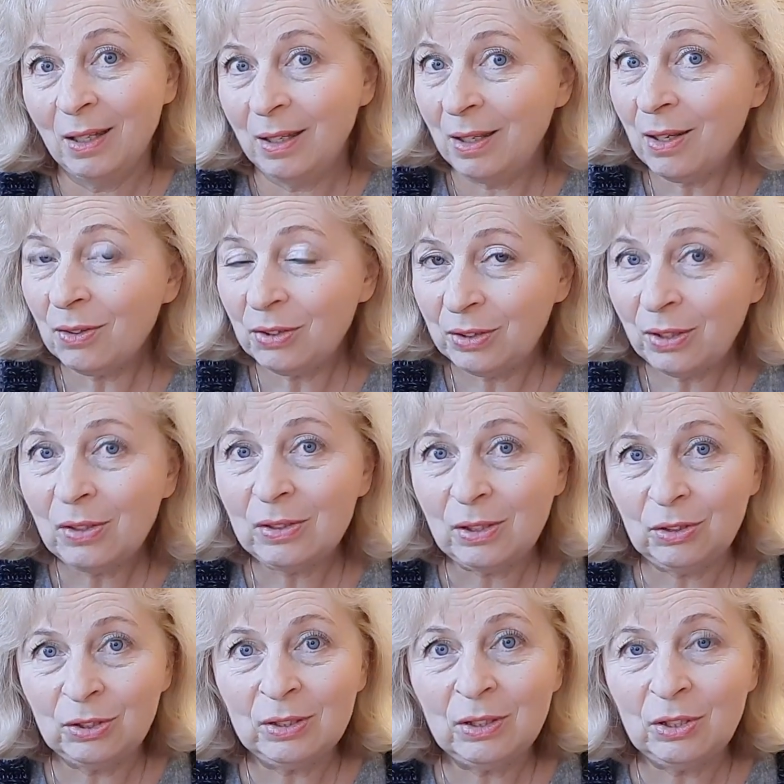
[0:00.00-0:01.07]
I od tego
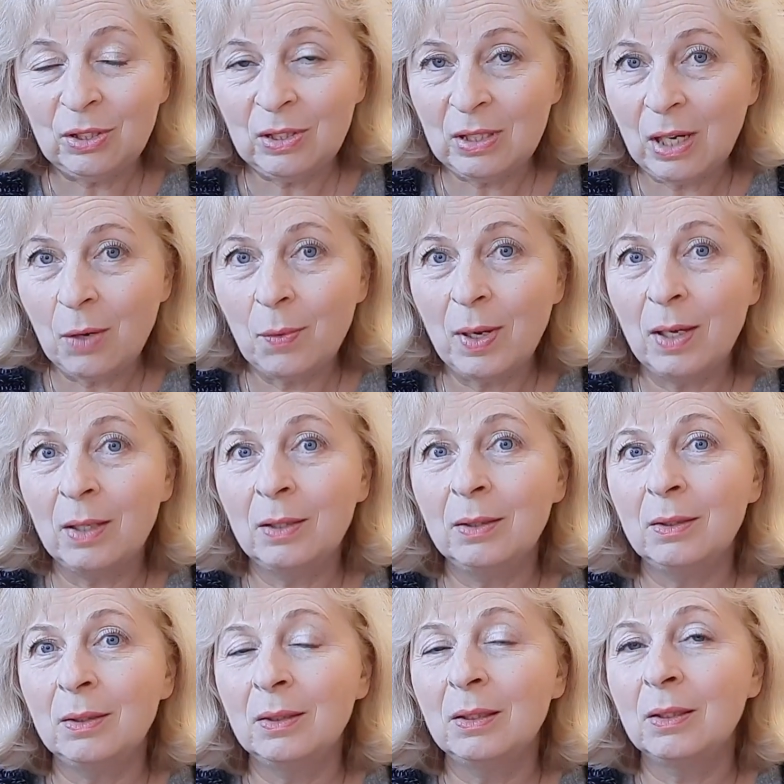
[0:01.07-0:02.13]
zaczyna się cała
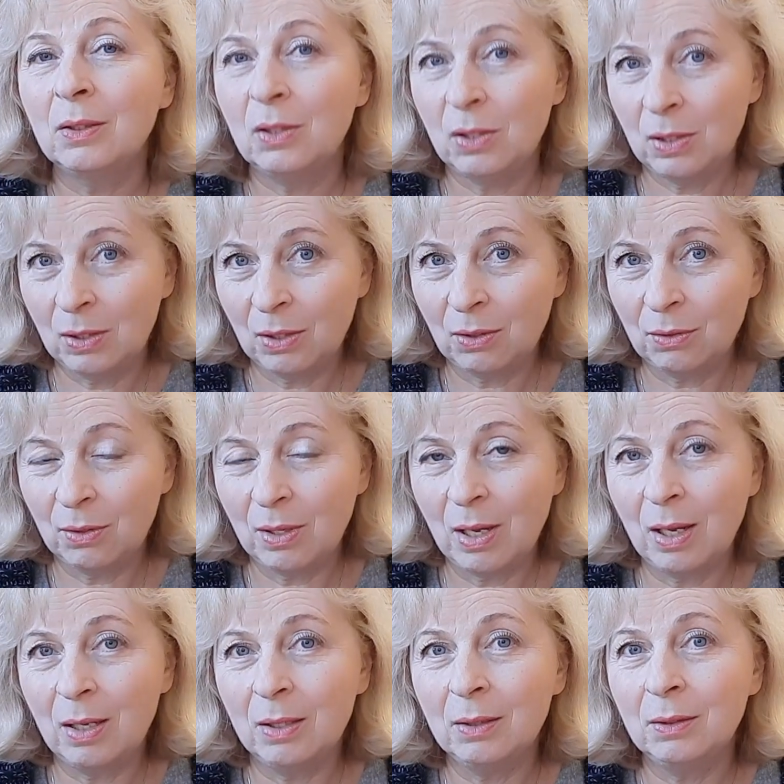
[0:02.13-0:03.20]

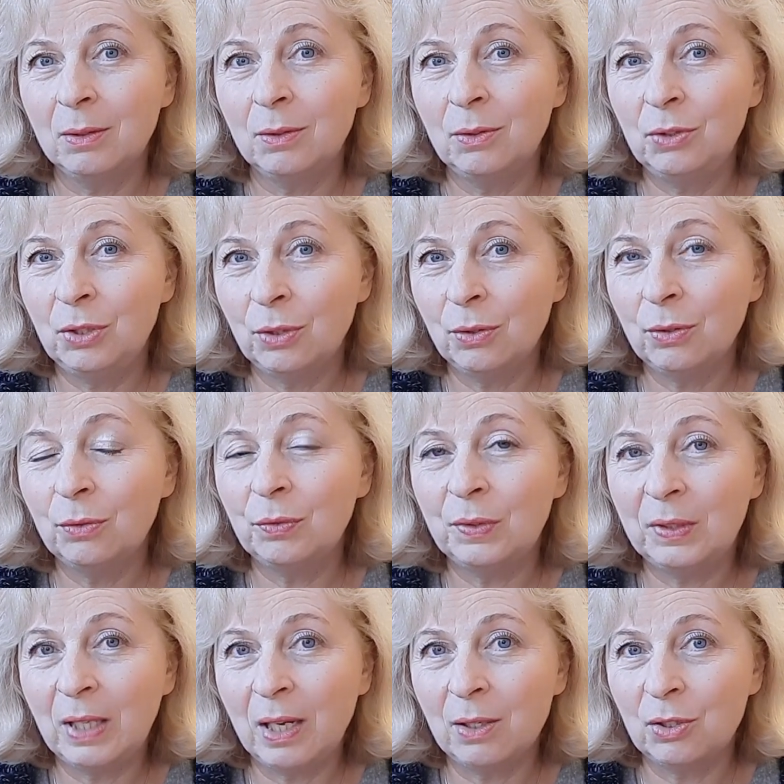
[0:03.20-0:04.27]
historia, ciąg
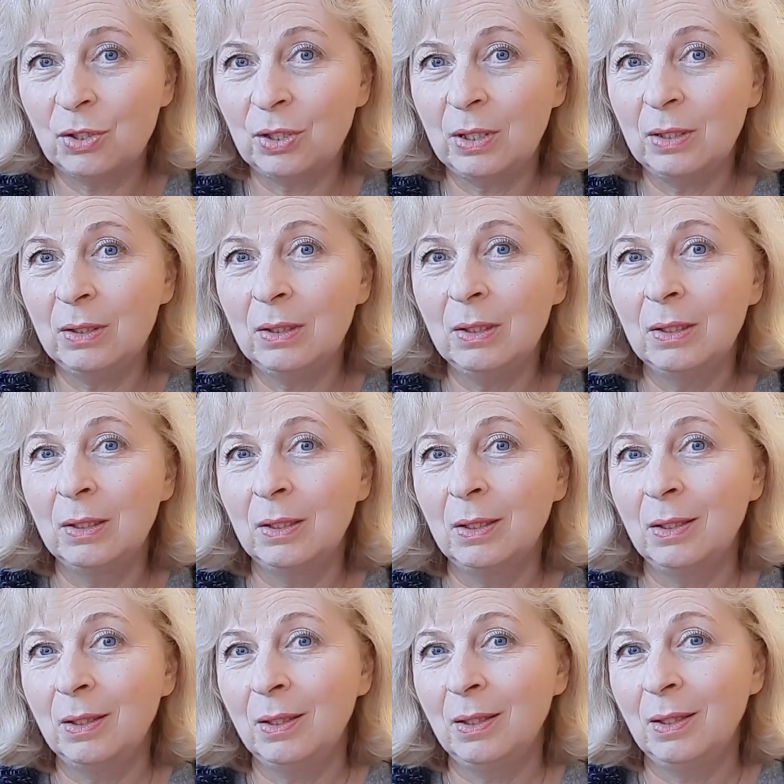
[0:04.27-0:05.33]
wydarzeń,
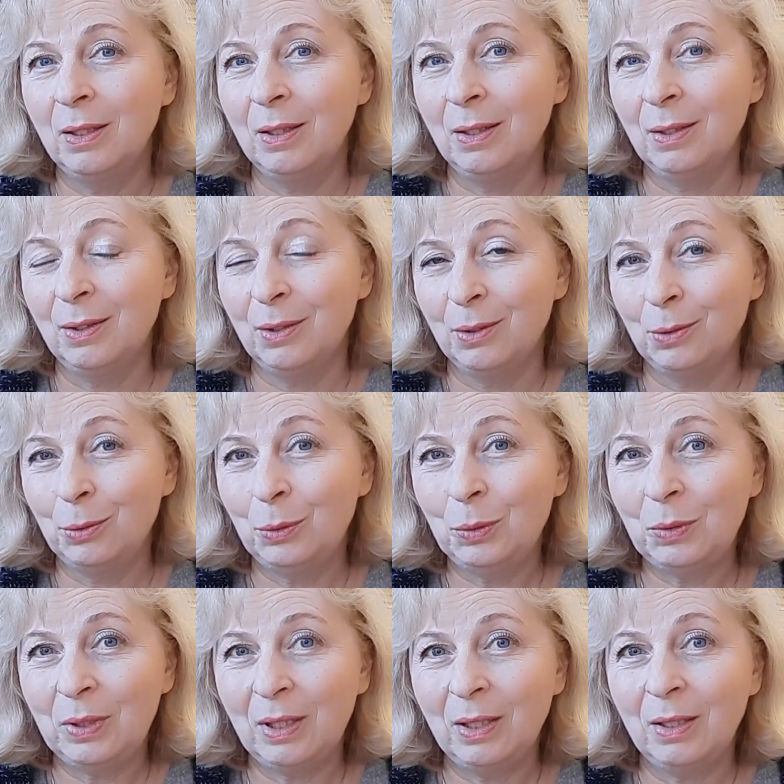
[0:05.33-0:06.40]

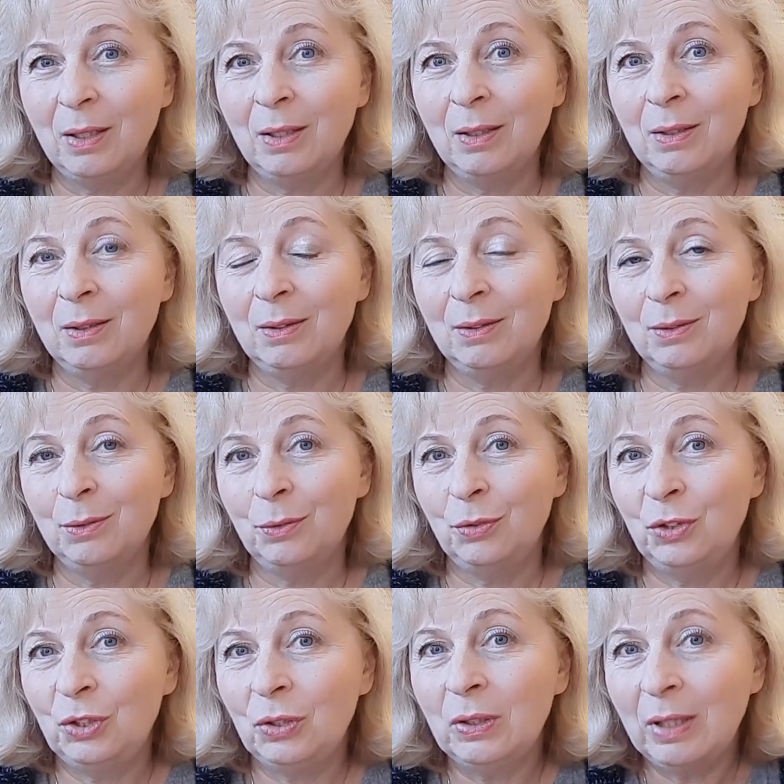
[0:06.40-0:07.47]
które
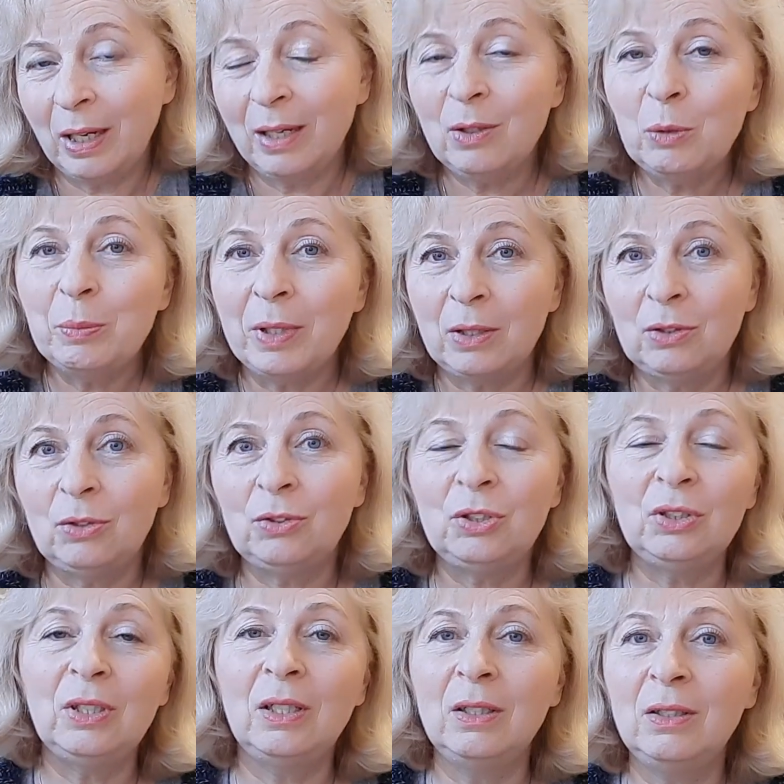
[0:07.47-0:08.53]
wciągają bardzo
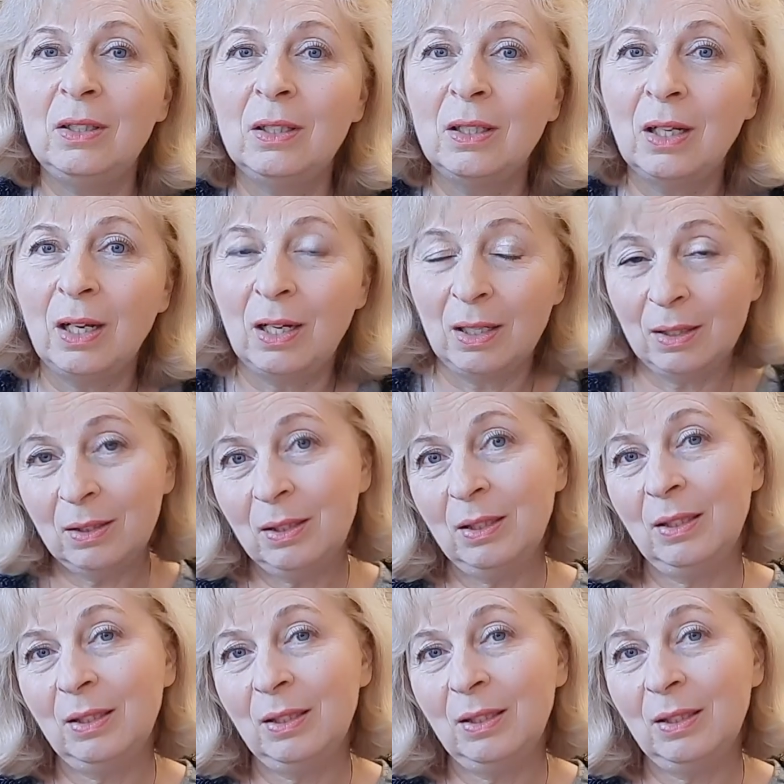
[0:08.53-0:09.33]
czytelnika.